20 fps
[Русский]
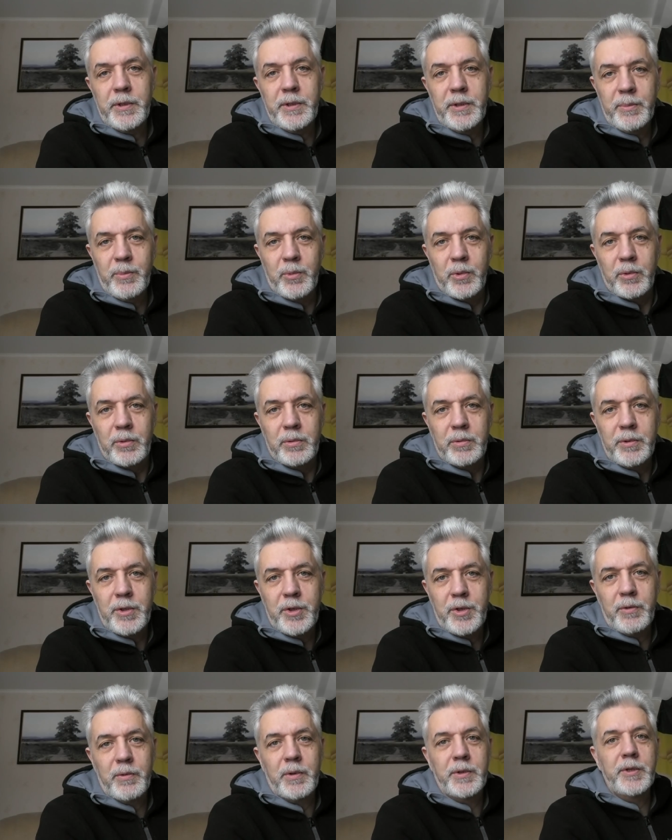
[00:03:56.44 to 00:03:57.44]
они не могут,
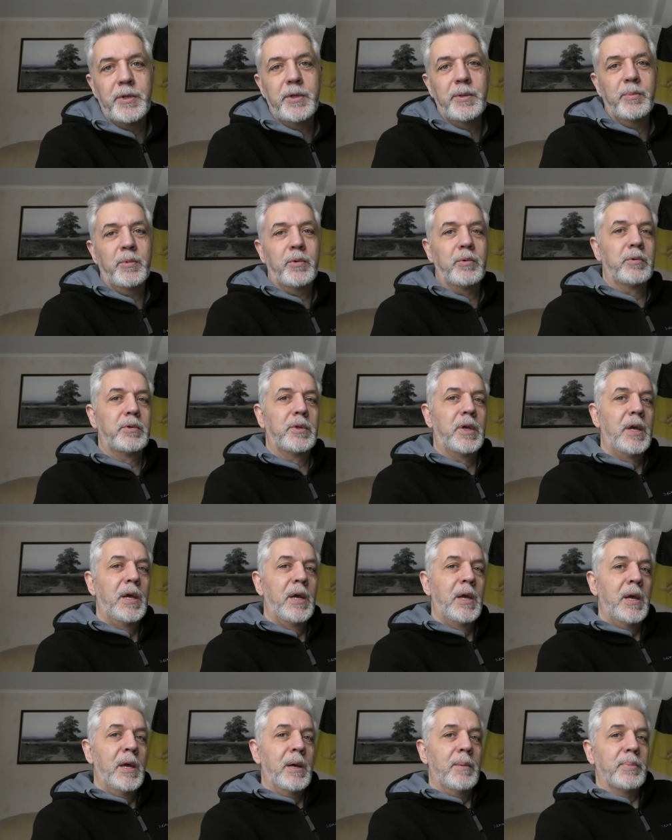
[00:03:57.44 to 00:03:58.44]
ничего они не могут,
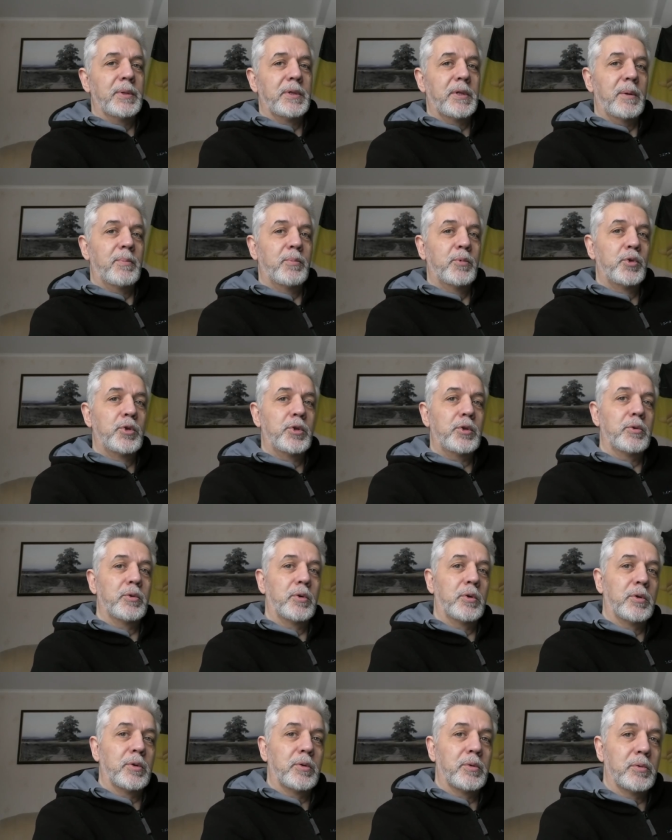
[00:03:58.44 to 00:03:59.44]
потому
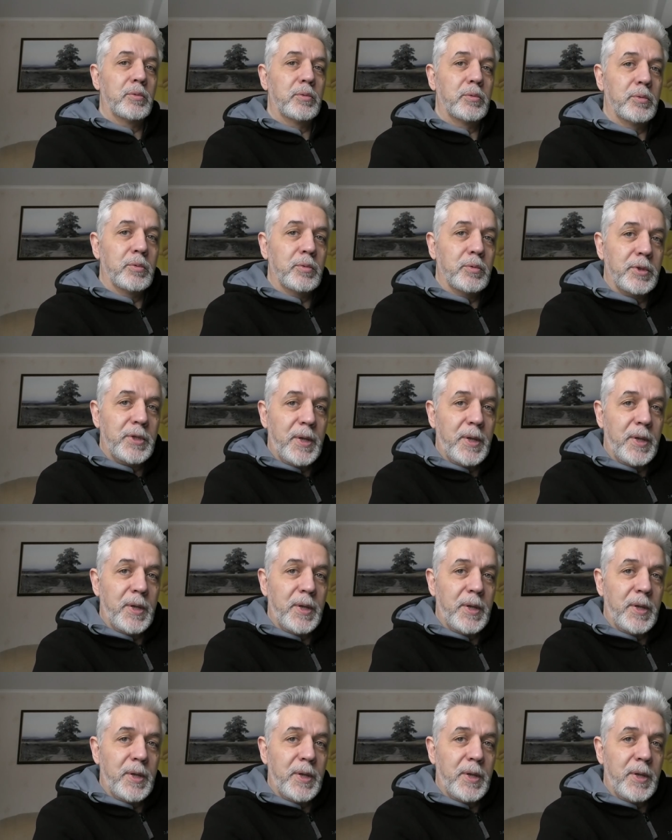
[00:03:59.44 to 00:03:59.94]
что